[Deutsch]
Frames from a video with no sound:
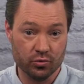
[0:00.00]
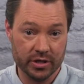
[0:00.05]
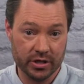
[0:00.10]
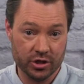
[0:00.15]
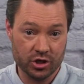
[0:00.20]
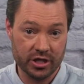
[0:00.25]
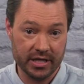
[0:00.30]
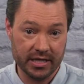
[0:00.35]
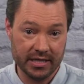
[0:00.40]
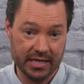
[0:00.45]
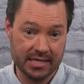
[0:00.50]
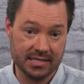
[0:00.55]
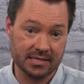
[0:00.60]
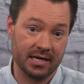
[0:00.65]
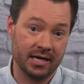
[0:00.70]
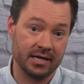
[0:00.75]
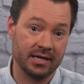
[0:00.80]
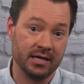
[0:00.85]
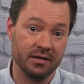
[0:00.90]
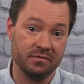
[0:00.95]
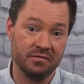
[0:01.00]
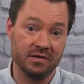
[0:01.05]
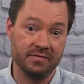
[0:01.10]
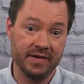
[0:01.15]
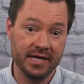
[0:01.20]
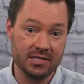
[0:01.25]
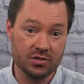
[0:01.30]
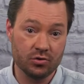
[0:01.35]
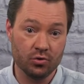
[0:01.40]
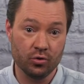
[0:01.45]
So entstehen erst gar
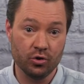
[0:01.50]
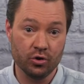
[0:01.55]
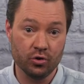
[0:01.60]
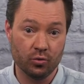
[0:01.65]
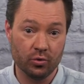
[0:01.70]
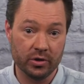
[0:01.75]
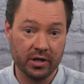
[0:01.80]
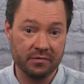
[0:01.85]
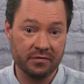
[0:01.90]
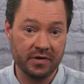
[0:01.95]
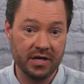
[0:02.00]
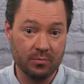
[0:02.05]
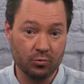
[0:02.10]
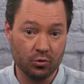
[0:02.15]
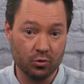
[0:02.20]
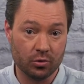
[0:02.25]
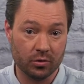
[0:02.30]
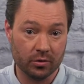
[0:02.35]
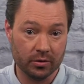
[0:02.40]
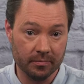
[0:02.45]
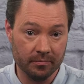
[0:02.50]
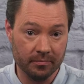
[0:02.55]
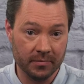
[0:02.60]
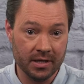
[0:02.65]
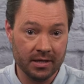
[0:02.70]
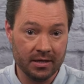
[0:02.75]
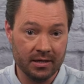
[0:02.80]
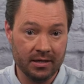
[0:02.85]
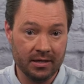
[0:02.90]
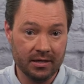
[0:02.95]
keine Verwechslungen oder
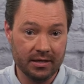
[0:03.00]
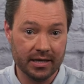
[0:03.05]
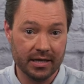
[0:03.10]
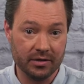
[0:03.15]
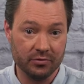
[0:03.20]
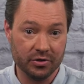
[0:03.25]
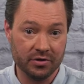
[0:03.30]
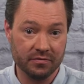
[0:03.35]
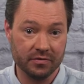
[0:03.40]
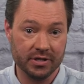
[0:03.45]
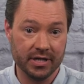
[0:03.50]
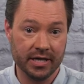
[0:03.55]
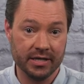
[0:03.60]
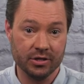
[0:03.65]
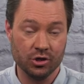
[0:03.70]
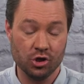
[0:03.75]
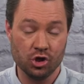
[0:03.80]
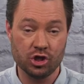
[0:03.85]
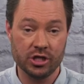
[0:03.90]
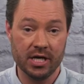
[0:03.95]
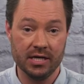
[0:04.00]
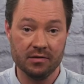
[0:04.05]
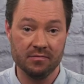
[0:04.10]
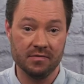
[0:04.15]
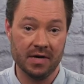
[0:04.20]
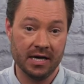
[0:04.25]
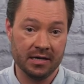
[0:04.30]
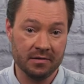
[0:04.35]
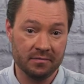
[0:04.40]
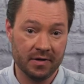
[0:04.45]
Fehlbuchungen. Dadurch wird eine
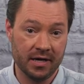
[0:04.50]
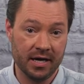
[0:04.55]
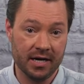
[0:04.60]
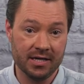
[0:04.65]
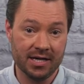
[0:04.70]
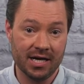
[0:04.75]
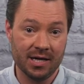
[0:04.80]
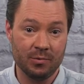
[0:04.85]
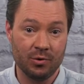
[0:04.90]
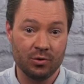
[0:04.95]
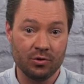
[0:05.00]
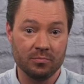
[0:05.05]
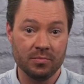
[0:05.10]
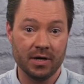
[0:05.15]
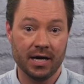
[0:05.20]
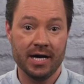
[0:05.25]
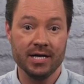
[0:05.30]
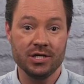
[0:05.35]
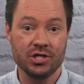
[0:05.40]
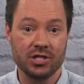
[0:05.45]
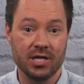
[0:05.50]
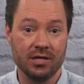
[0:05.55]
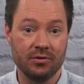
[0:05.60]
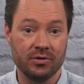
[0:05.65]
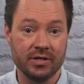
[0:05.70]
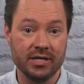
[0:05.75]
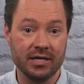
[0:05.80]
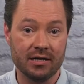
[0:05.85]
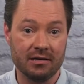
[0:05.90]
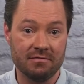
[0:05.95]
schnelle Warenvereinnahmung und
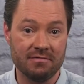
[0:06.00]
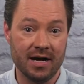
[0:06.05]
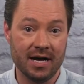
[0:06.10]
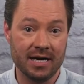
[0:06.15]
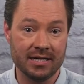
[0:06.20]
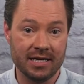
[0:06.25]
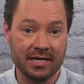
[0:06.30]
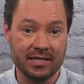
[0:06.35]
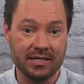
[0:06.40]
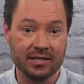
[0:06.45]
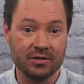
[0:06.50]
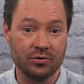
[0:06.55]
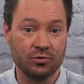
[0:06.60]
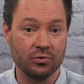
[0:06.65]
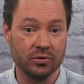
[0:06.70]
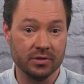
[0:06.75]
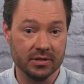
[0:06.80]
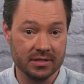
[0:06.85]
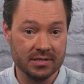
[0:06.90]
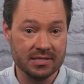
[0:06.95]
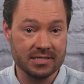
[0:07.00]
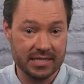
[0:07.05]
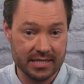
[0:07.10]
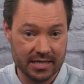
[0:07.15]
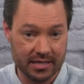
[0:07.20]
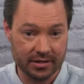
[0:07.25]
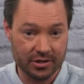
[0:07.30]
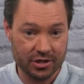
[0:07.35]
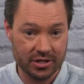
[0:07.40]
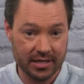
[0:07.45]
Bereitstellung Ihrer Waren an Ihre
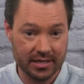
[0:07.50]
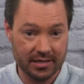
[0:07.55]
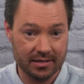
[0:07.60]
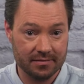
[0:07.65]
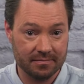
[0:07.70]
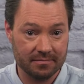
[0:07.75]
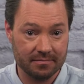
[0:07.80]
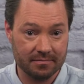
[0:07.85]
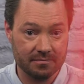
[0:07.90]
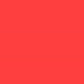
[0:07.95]
Kunden sichergestellt.